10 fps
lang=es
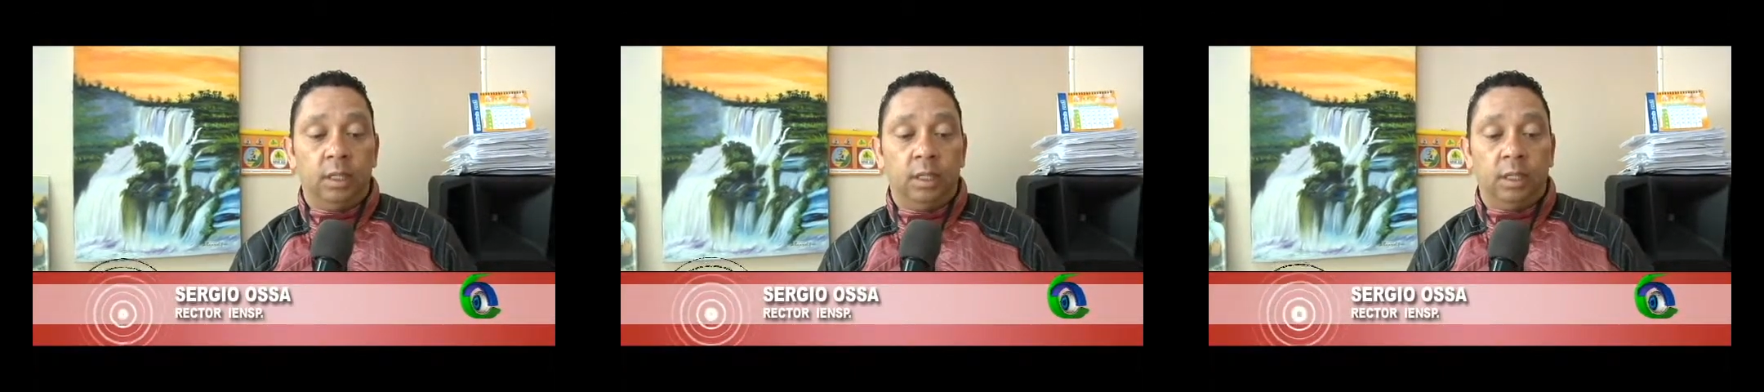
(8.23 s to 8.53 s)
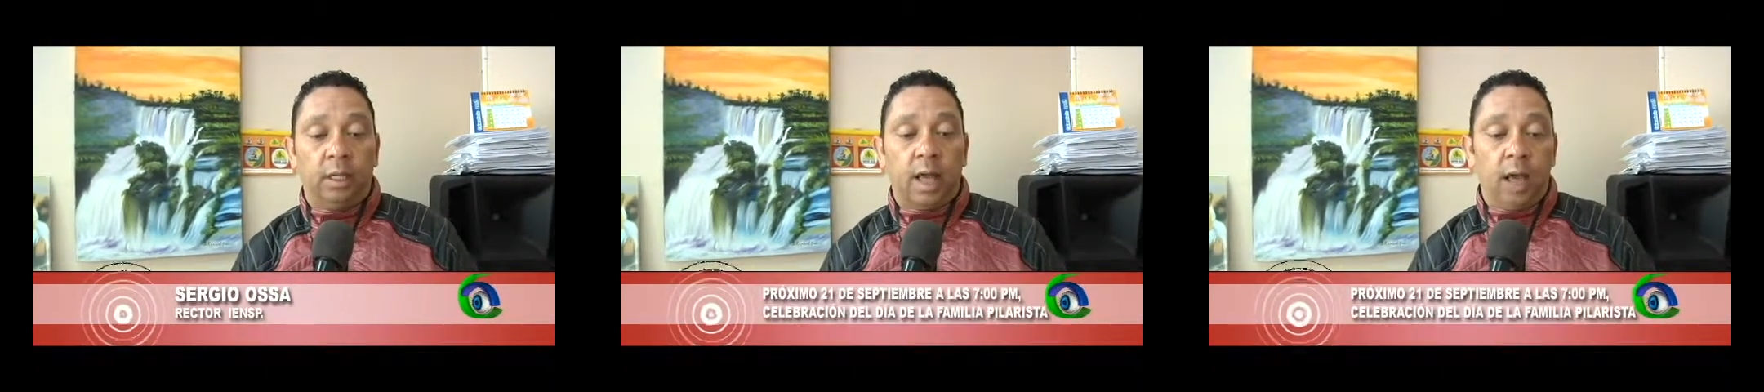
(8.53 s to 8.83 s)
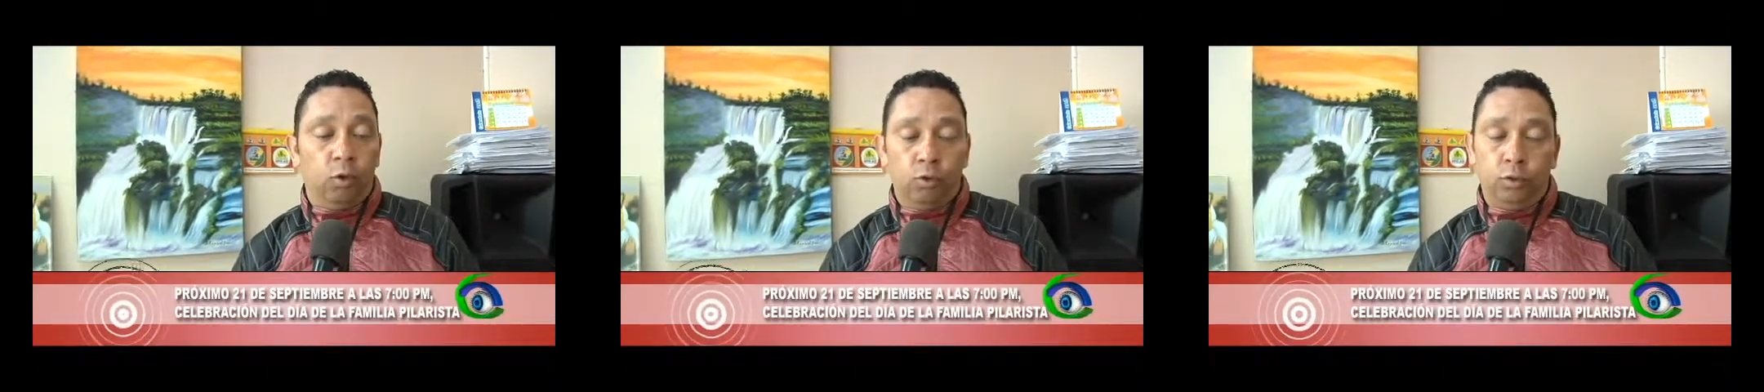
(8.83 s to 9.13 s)
eh,
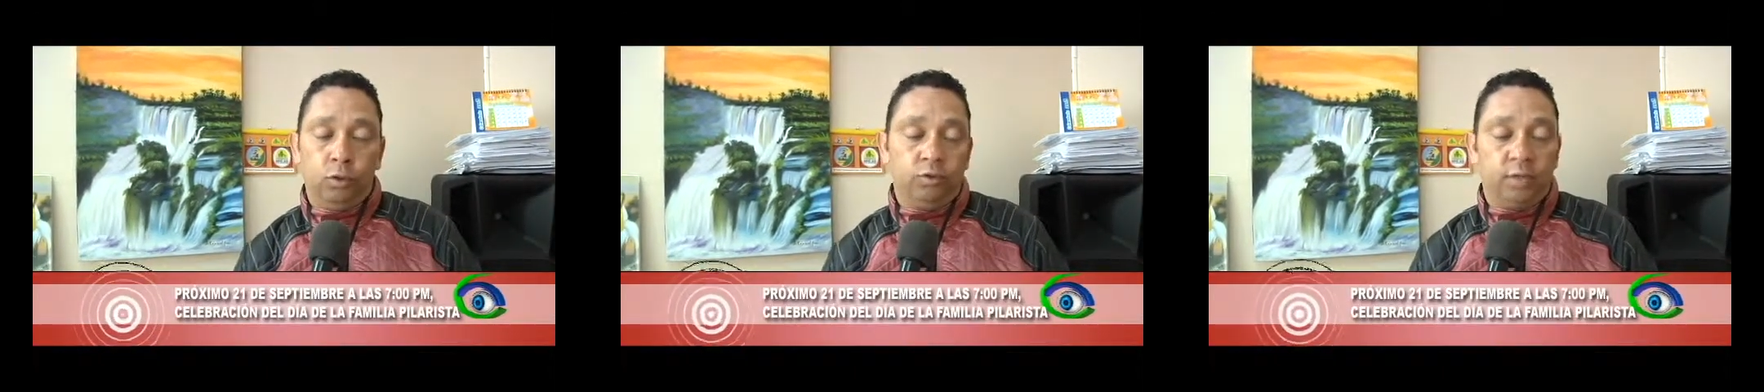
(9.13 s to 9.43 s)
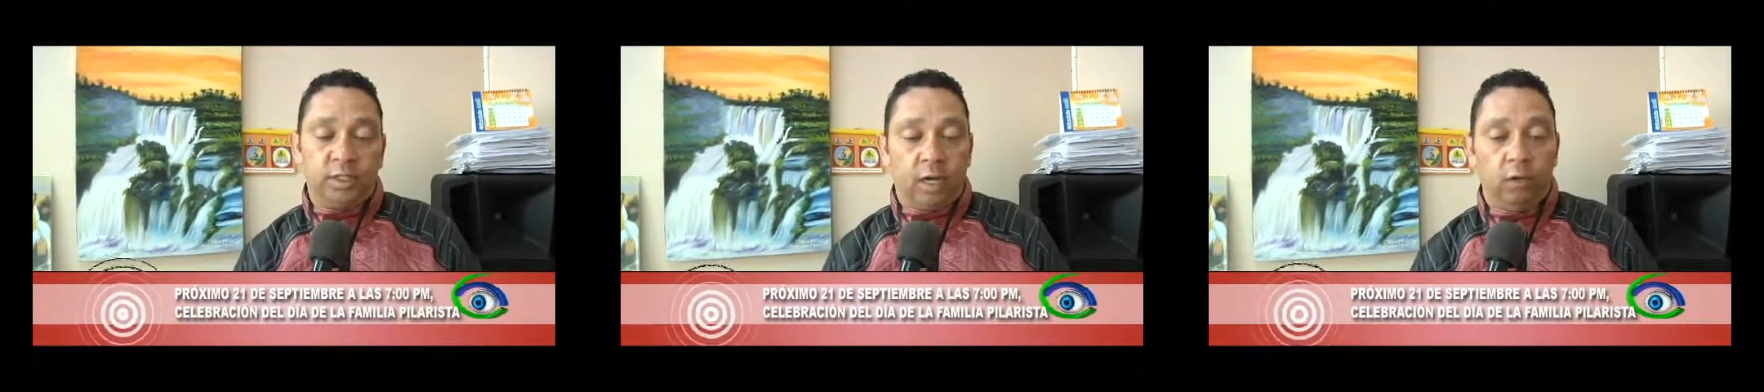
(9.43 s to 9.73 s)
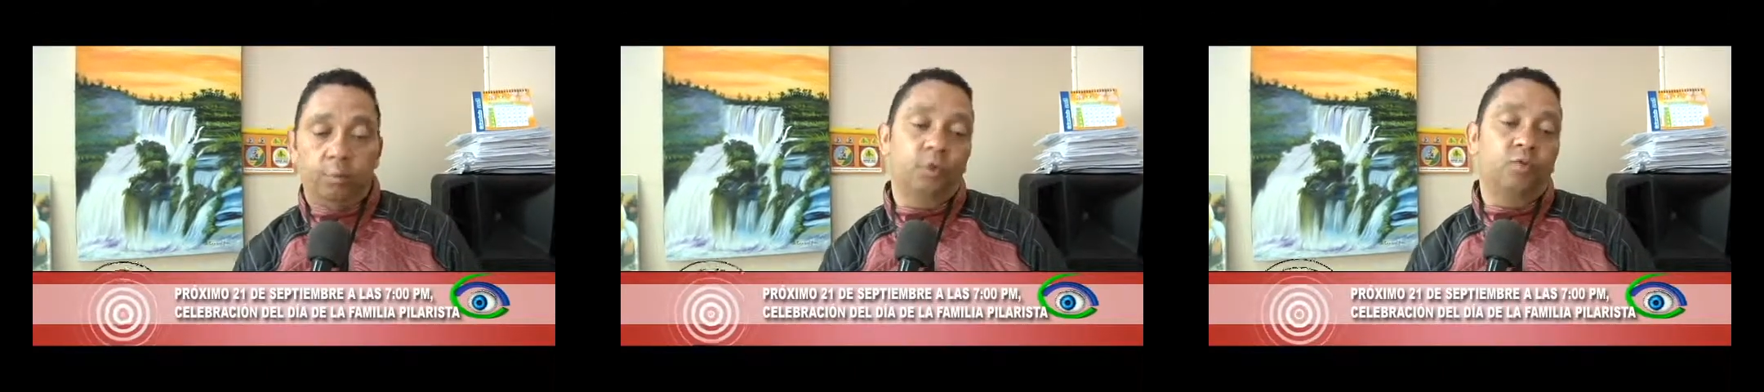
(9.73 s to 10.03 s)
alumnos o
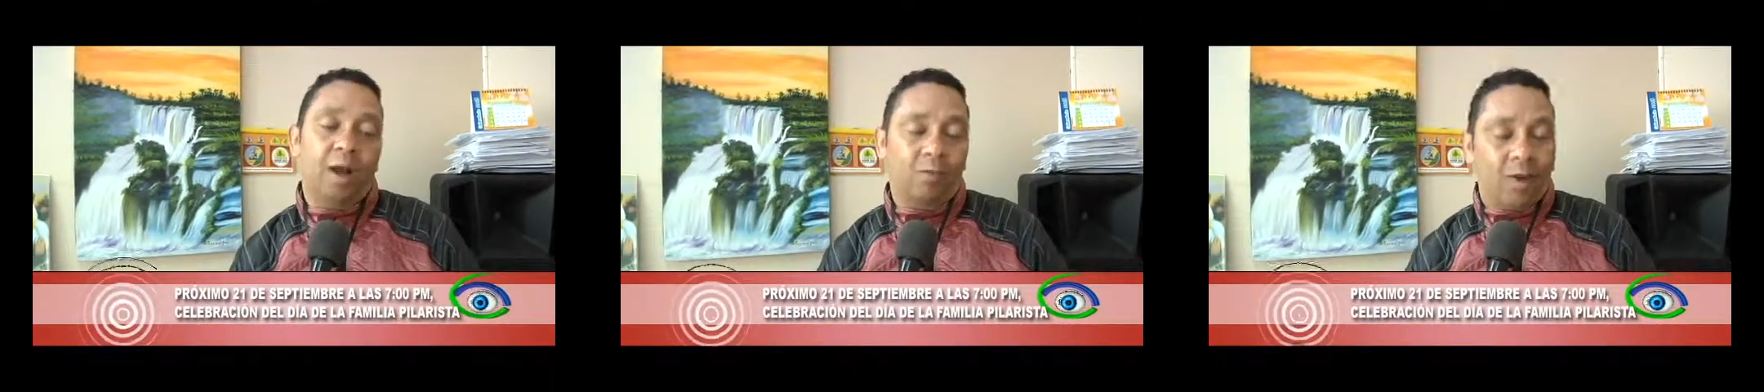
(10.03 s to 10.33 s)
desalumnos pues, o a